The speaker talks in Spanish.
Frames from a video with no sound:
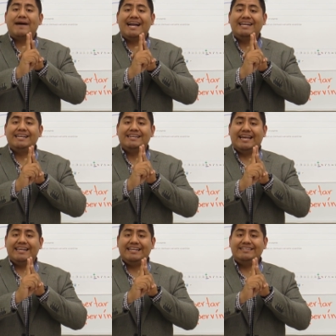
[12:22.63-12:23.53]

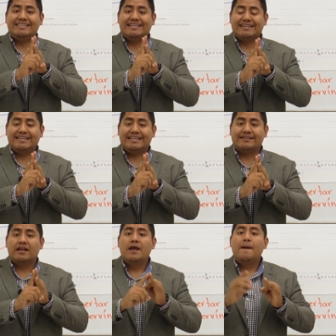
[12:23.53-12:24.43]
página de internet